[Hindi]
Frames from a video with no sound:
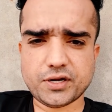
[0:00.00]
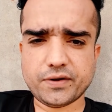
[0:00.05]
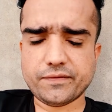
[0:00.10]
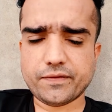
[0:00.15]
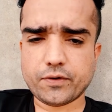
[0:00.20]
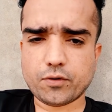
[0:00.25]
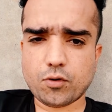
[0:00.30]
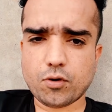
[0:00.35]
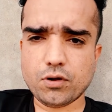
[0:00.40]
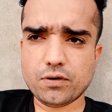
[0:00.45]
एंड
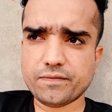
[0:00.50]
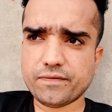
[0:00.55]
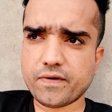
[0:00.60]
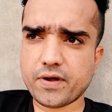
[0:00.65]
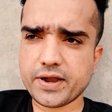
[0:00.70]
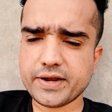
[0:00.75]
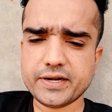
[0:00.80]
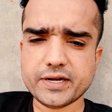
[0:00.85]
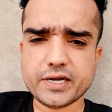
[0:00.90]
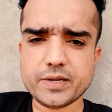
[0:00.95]
फॉर ऑल
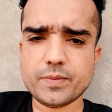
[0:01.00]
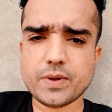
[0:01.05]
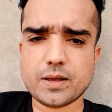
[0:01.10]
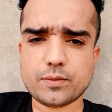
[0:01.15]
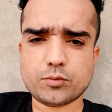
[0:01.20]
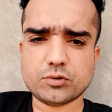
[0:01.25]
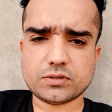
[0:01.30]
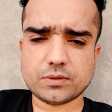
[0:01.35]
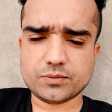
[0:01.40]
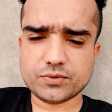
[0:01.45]
फाइनली मैं
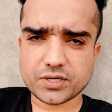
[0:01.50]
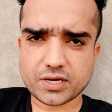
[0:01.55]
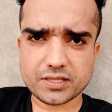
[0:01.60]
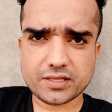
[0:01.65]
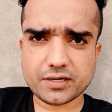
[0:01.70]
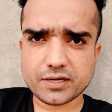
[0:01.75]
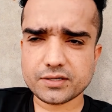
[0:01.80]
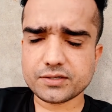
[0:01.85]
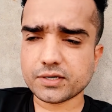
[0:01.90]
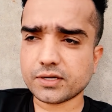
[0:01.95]
आपको समझा
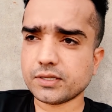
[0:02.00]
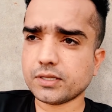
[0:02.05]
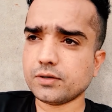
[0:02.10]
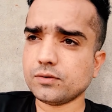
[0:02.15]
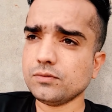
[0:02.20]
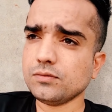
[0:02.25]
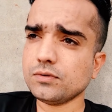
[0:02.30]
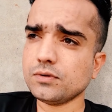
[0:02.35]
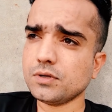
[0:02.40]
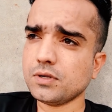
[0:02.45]
देना चाहता
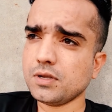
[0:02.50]
हूँ